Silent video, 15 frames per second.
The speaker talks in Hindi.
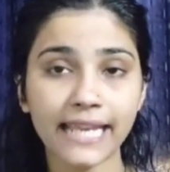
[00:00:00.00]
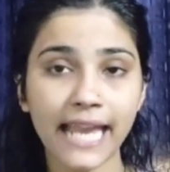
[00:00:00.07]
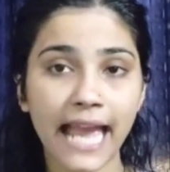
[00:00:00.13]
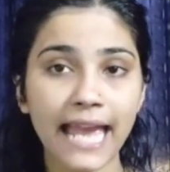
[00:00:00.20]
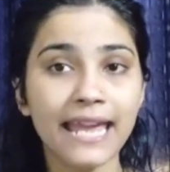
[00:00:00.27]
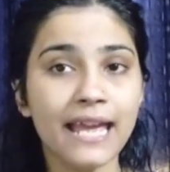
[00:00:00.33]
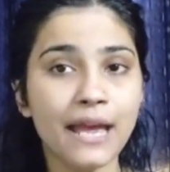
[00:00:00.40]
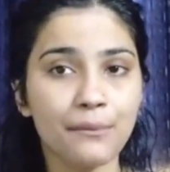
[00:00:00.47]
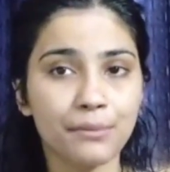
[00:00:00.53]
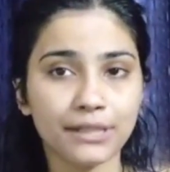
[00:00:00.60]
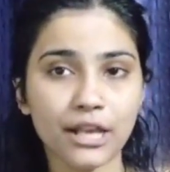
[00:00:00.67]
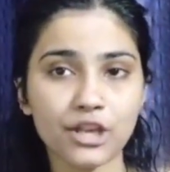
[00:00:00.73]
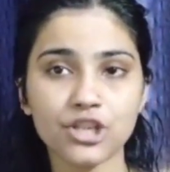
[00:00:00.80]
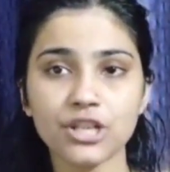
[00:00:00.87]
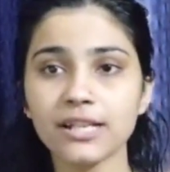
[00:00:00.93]
किया गया है
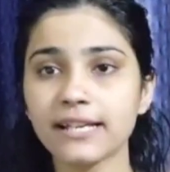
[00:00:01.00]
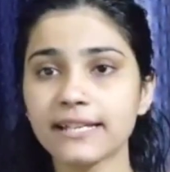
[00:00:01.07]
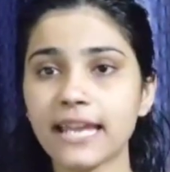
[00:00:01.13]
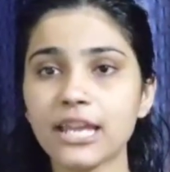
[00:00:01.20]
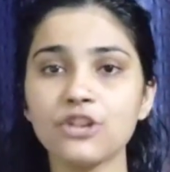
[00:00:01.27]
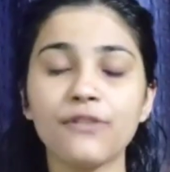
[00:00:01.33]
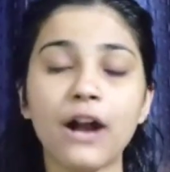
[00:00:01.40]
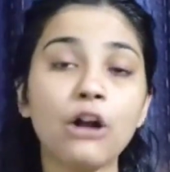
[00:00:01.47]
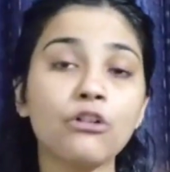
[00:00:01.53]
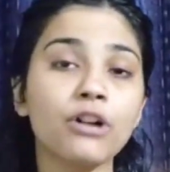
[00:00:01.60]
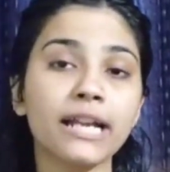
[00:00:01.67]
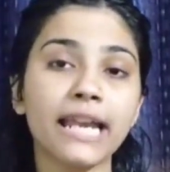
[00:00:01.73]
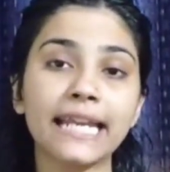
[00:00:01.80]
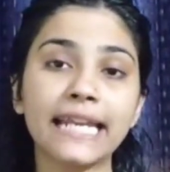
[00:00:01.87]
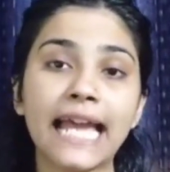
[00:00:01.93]
प्रदर्शन कर रहे युवाओं
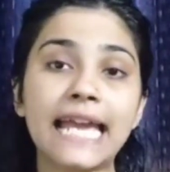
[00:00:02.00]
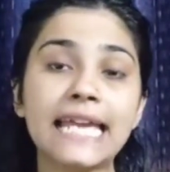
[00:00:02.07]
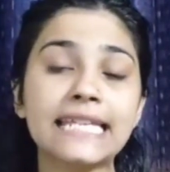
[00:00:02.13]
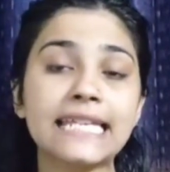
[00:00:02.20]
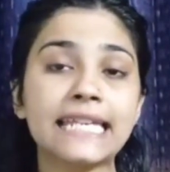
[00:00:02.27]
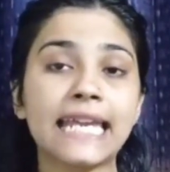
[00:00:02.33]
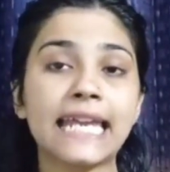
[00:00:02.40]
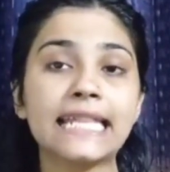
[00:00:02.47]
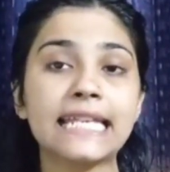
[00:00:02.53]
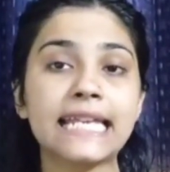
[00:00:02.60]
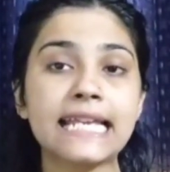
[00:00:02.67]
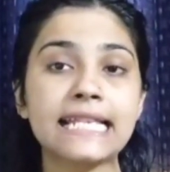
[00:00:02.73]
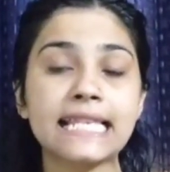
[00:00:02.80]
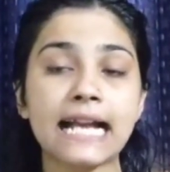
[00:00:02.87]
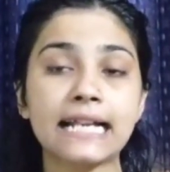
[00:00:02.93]
का कहना है कि केंद्र
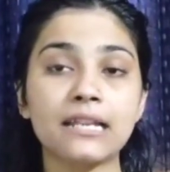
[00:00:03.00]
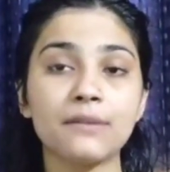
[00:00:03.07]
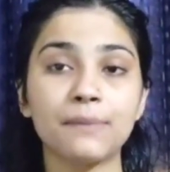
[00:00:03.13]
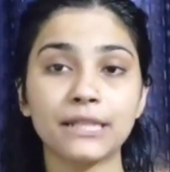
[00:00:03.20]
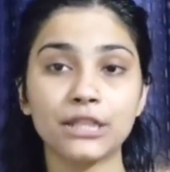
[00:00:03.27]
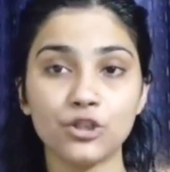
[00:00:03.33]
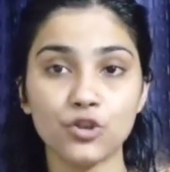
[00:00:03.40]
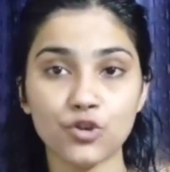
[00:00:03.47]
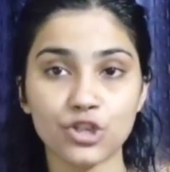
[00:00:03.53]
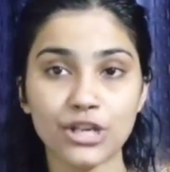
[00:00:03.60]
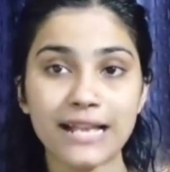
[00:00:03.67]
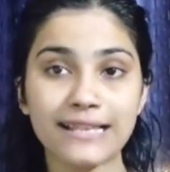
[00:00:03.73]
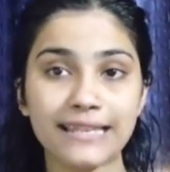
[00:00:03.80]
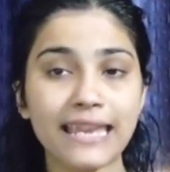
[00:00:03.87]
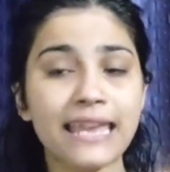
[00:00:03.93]
की इस अग्निपथ
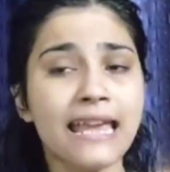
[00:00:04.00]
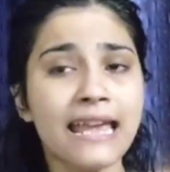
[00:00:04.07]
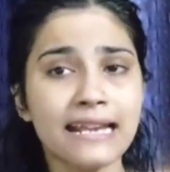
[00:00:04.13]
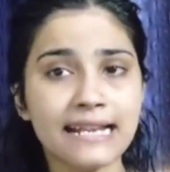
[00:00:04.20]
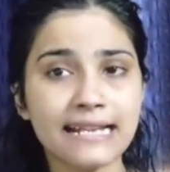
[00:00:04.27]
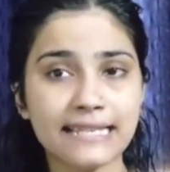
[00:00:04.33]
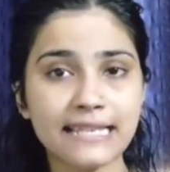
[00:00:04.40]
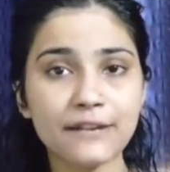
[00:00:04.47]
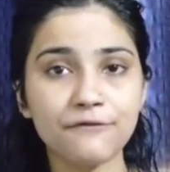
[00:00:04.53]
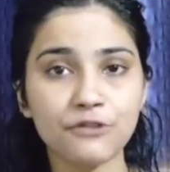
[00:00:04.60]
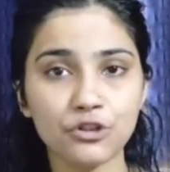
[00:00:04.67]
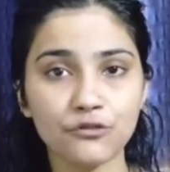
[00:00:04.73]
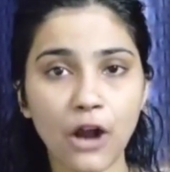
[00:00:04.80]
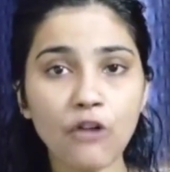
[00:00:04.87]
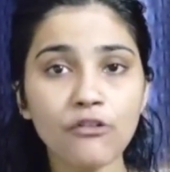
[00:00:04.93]
योजना से न सिर्फ
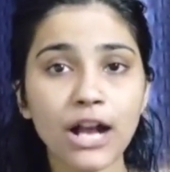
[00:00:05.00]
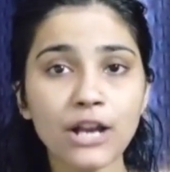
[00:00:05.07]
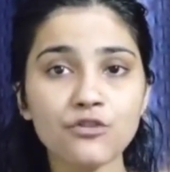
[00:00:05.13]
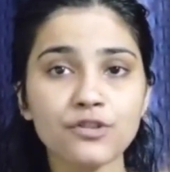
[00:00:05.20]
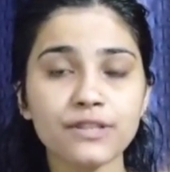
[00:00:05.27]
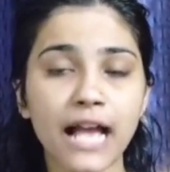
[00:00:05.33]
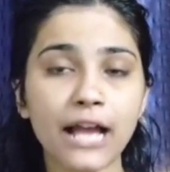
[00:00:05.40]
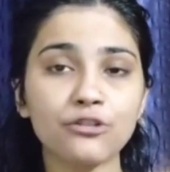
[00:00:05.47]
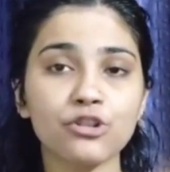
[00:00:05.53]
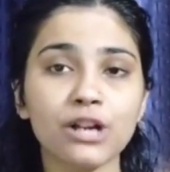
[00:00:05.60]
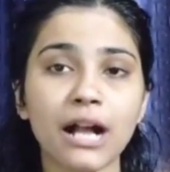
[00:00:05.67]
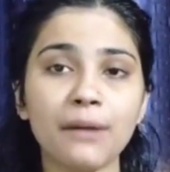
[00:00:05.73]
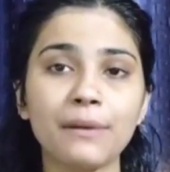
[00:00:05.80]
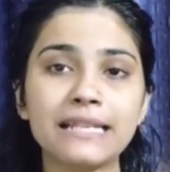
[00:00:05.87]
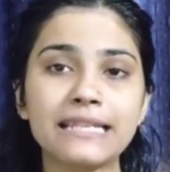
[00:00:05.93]
युवाओं का नुकसान
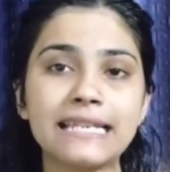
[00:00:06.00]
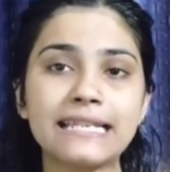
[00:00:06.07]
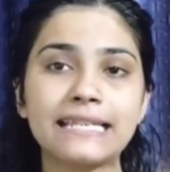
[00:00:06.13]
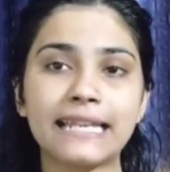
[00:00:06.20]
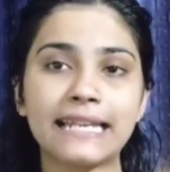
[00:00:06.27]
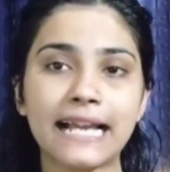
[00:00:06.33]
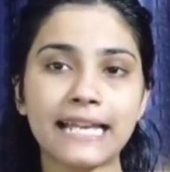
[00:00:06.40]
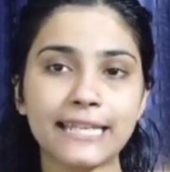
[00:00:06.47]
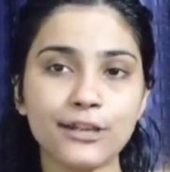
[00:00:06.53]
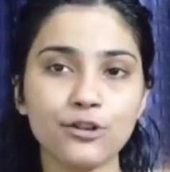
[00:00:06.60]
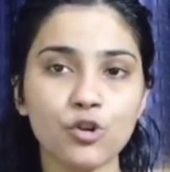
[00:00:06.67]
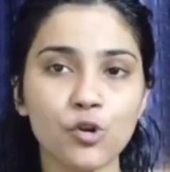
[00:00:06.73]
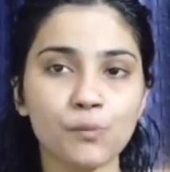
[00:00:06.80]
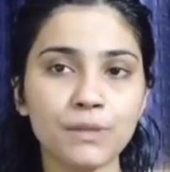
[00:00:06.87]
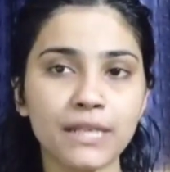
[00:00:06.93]
होगा बल्कि सेना की
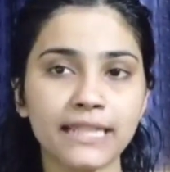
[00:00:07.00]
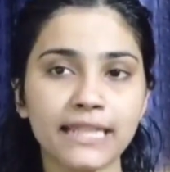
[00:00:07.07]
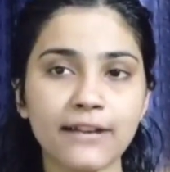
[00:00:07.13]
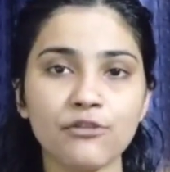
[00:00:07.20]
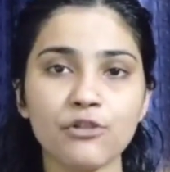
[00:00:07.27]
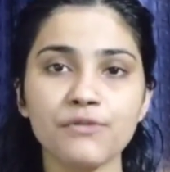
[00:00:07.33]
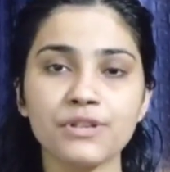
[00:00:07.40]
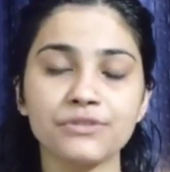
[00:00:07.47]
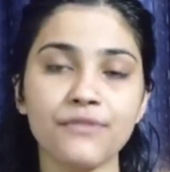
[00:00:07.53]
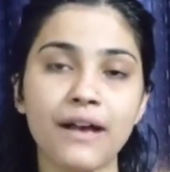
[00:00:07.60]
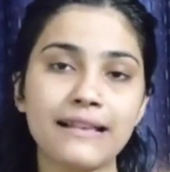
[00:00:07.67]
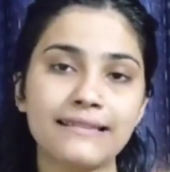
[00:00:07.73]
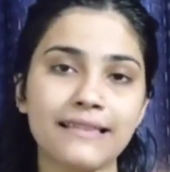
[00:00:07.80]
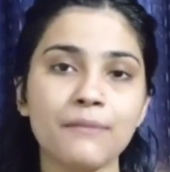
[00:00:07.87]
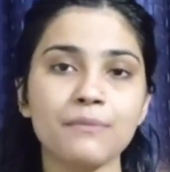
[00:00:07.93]
गोपनीयता व
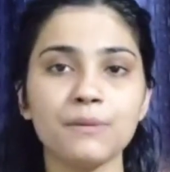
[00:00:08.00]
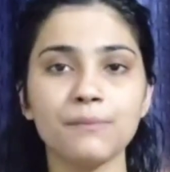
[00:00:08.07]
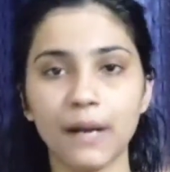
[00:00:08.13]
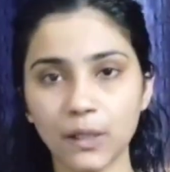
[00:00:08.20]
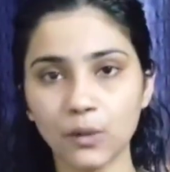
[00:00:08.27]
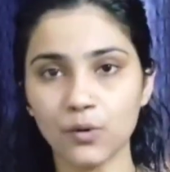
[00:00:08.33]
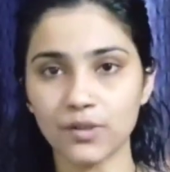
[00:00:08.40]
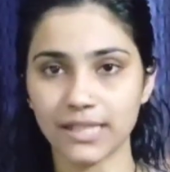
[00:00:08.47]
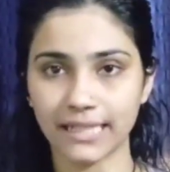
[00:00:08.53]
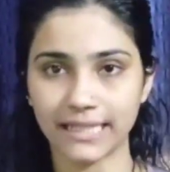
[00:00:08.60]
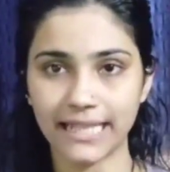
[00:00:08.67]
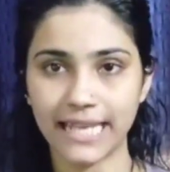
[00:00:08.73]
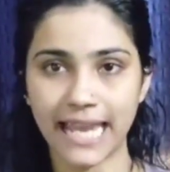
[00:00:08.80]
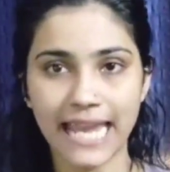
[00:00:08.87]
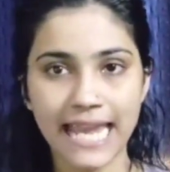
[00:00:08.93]
विश्वासता भी भंग हो
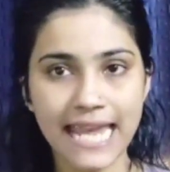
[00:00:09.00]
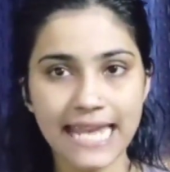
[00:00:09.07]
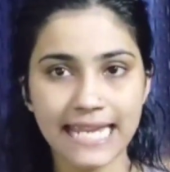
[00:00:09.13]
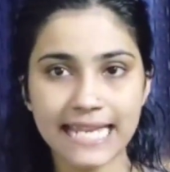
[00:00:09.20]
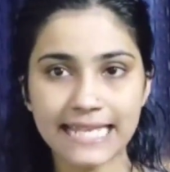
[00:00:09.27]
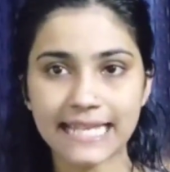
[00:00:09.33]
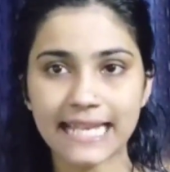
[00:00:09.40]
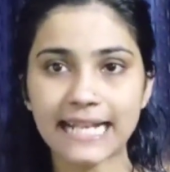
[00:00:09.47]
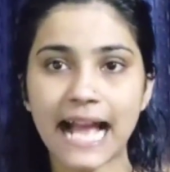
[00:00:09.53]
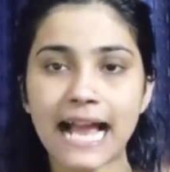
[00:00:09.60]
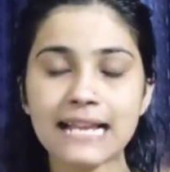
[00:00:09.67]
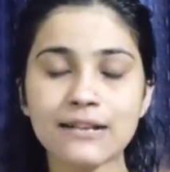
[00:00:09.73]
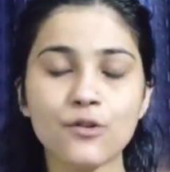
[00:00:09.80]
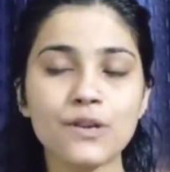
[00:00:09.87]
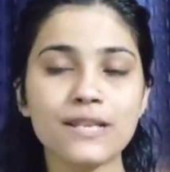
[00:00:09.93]
सकती है केंद्र
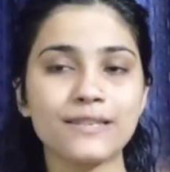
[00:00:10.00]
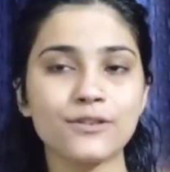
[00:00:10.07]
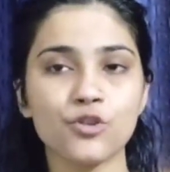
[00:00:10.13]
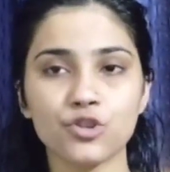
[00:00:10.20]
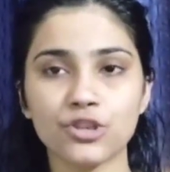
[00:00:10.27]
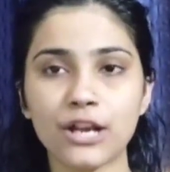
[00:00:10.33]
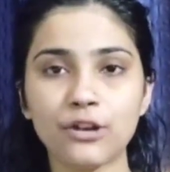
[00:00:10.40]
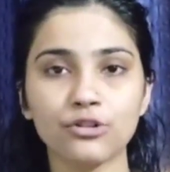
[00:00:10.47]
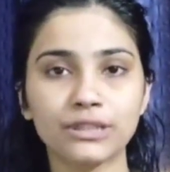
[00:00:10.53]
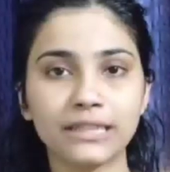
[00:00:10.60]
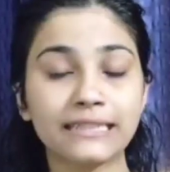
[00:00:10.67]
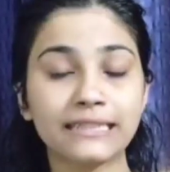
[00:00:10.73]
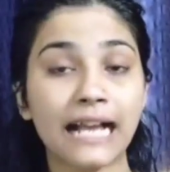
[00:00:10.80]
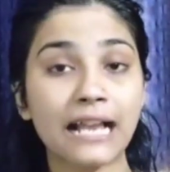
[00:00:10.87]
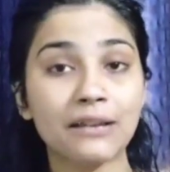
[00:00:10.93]
सरकार को इस योजना को
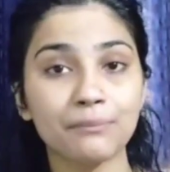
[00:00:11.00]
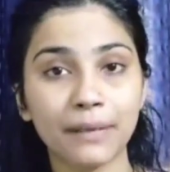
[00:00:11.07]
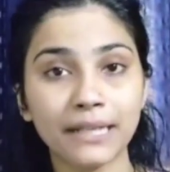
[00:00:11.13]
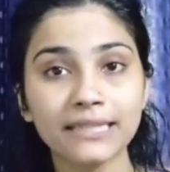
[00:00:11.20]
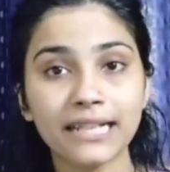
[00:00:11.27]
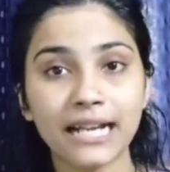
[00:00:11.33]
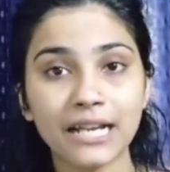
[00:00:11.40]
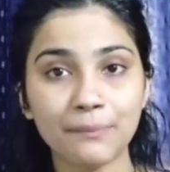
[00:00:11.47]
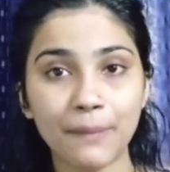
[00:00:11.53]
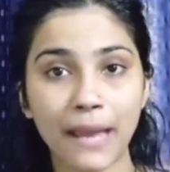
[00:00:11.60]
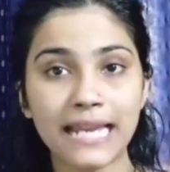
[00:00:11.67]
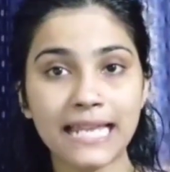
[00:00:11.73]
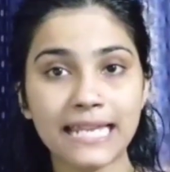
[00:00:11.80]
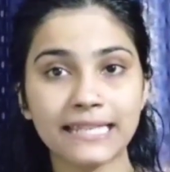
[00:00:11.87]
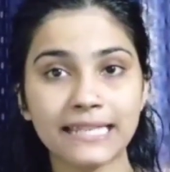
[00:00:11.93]
तत्काल बंद कर
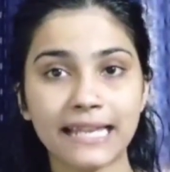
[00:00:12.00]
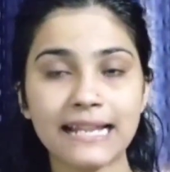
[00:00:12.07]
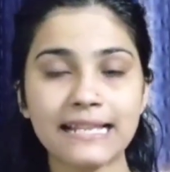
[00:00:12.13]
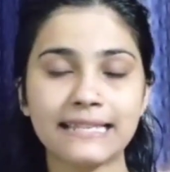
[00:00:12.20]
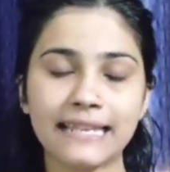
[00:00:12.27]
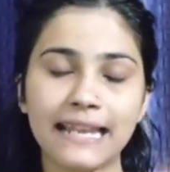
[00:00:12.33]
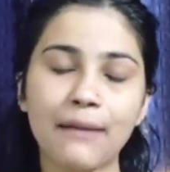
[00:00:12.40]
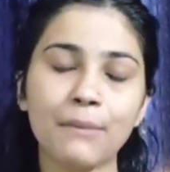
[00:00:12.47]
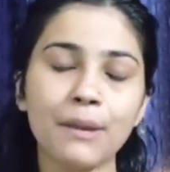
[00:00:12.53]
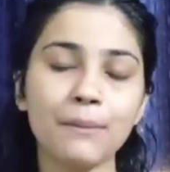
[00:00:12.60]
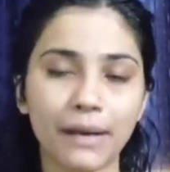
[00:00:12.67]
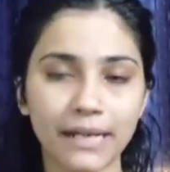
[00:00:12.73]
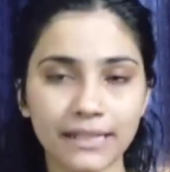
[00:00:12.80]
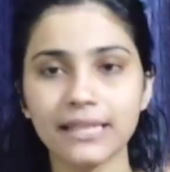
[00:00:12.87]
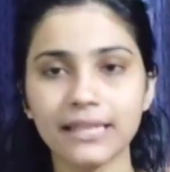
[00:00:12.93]
पहले की तरह सेना
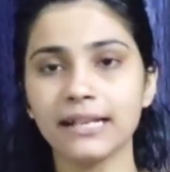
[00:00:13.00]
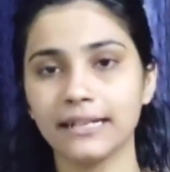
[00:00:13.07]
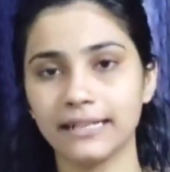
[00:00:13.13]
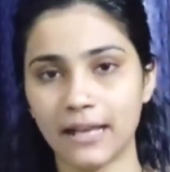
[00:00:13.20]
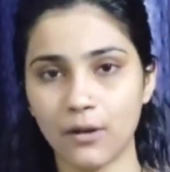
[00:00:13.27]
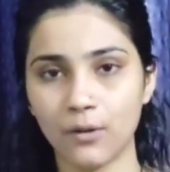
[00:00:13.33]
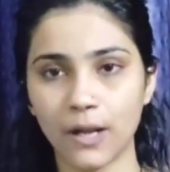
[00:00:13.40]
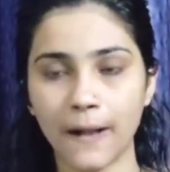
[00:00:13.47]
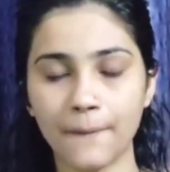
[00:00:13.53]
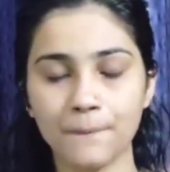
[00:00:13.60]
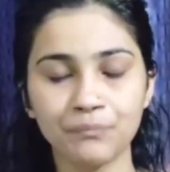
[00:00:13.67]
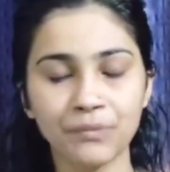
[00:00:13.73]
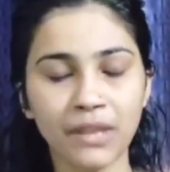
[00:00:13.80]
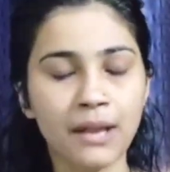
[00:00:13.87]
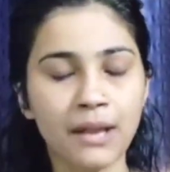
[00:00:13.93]
में भर्ती करना होगा